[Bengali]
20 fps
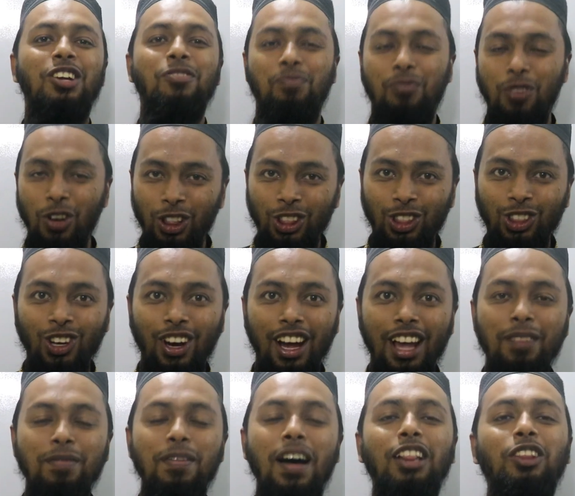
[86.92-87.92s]

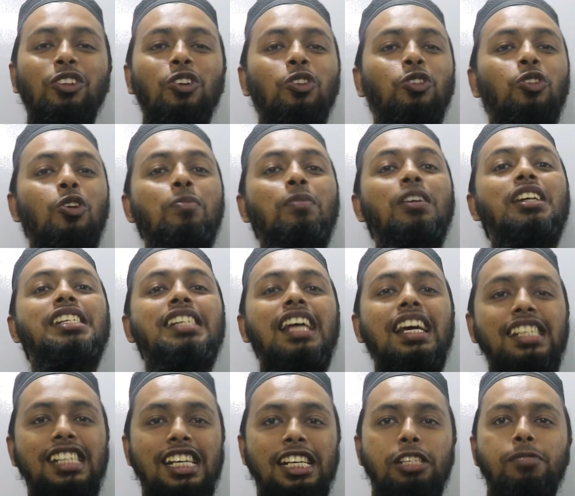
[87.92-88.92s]
প্রত্যয় মাত্র দুই
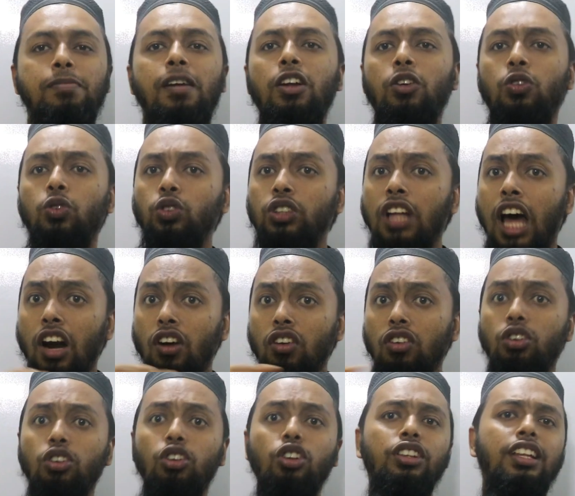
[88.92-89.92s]
পৃষ্ঠায় শেষ মানে
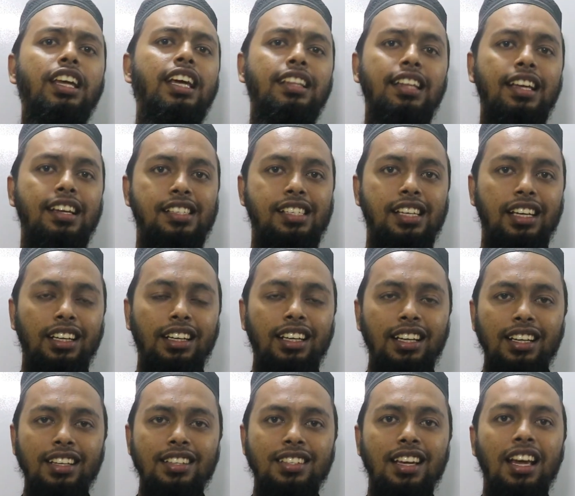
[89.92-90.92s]
উদাহরণগুলো দিয়ে দিয়েছে
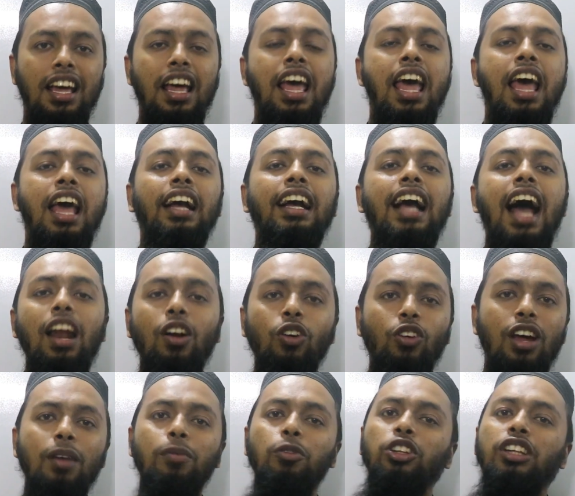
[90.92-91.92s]
ঠিক আছে
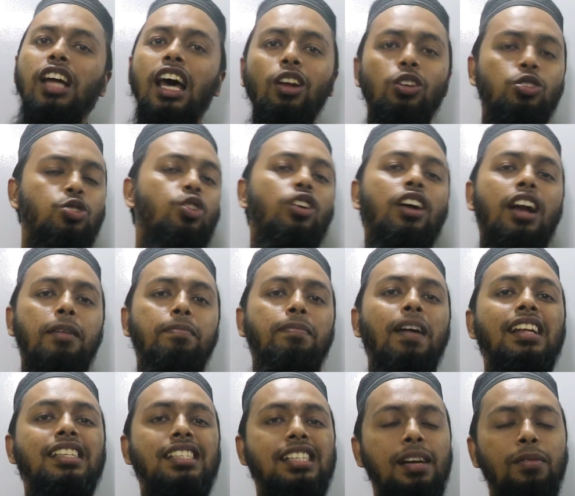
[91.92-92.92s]
কারকের মধ্যে আলোচনা নেই
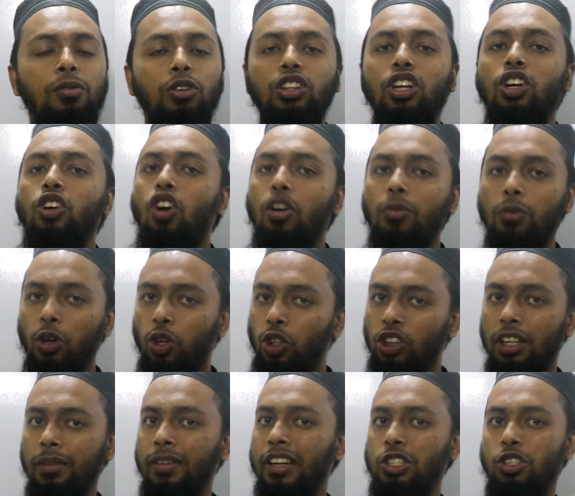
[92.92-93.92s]
বাচ্চার মধ্যে
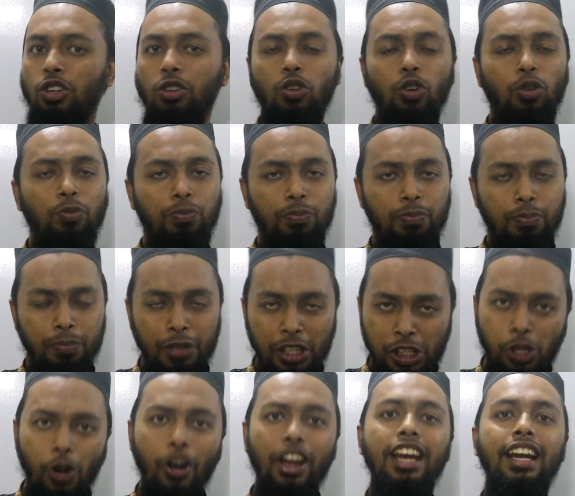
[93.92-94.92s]
বাচ্চার কোনো
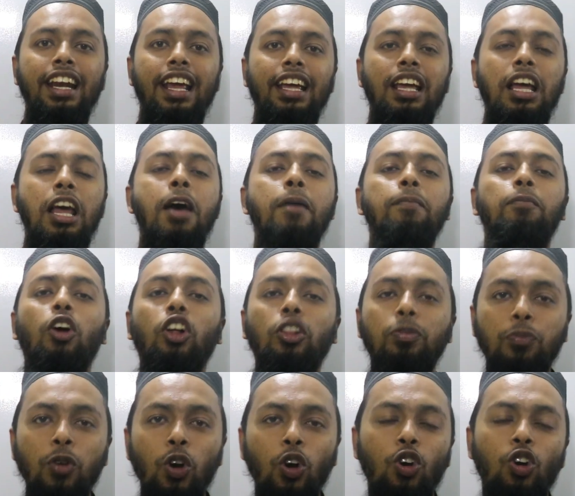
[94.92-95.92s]
বিষয়ই নেই পথ
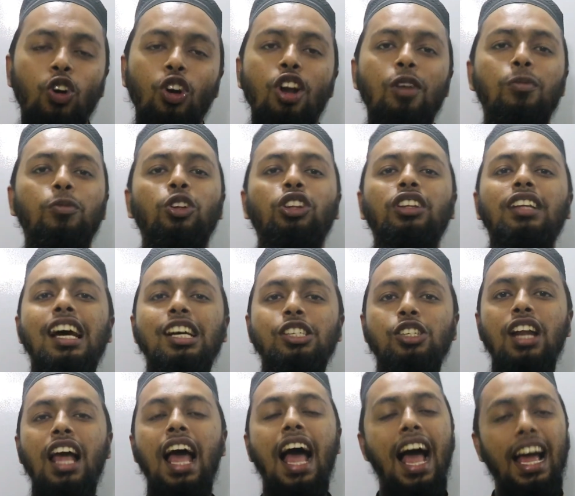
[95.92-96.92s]
প্রকরণের মধ্যে
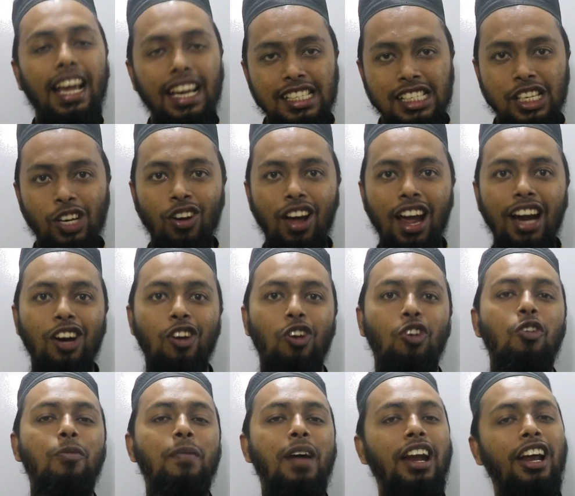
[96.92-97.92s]
আসলে আগে ছিল
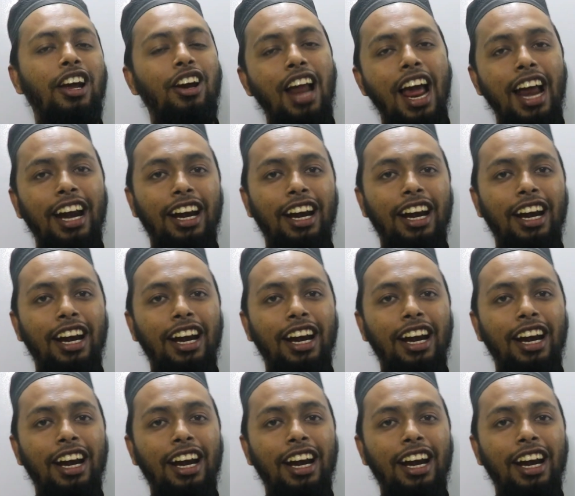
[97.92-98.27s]
একরকম এখন